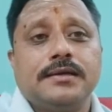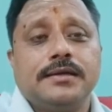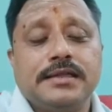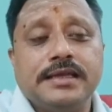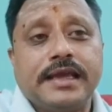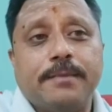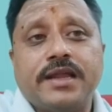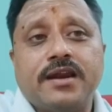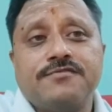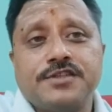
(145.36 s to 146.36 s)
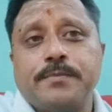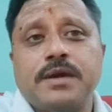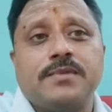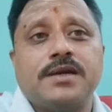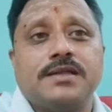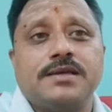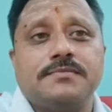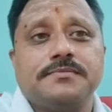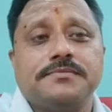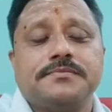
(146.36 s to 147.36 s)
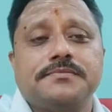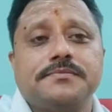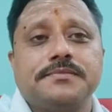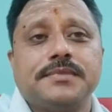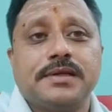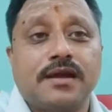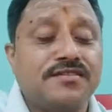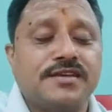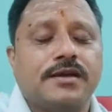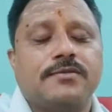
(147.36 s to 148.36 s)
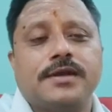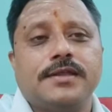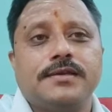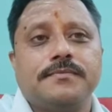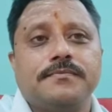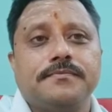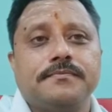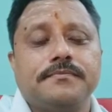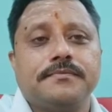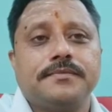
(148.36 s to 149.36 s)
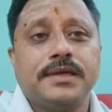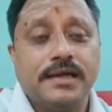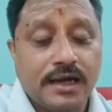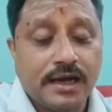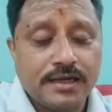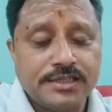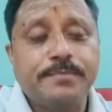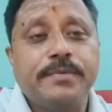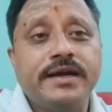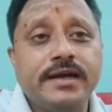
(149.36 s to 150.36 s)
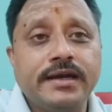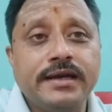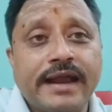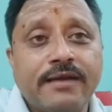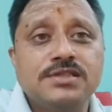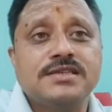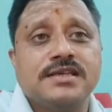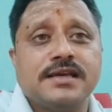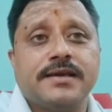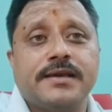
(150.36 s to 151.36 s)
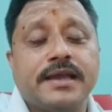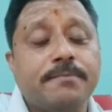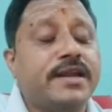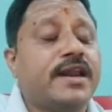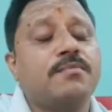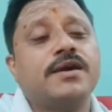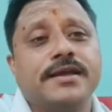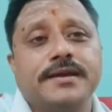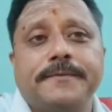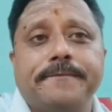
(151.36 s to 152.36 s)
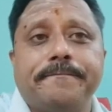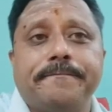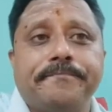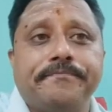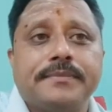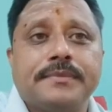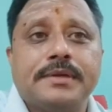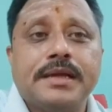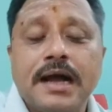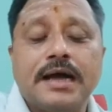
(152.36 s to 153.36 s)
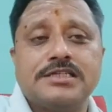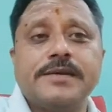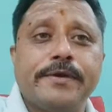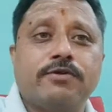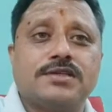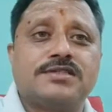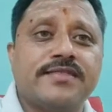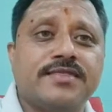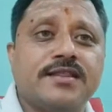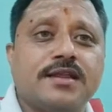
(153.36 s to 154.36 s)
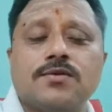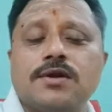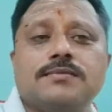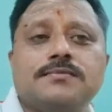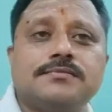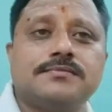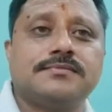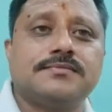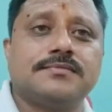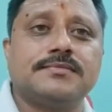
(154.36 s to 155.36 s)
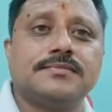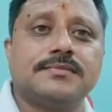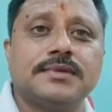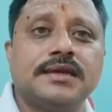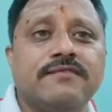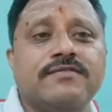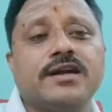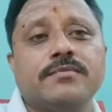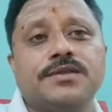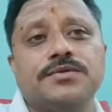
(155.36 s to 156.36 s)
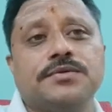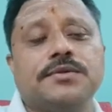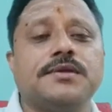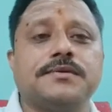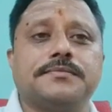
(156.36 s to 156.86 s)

ఇది కెప్టెన్ ఆఫ్ షిప్ అనమాట ఇది ఈ రాశి చక్రం అనేది ఆ షిప్ని డ్రైవ్ చేసే కెప్టెన్ అనమాట ఈయన ఆ షిప్ యొక్క స్ట్రెంత్ అంతా కూడా లెఫ్ట్ హ్యాండ్ మీద ఉంటుంది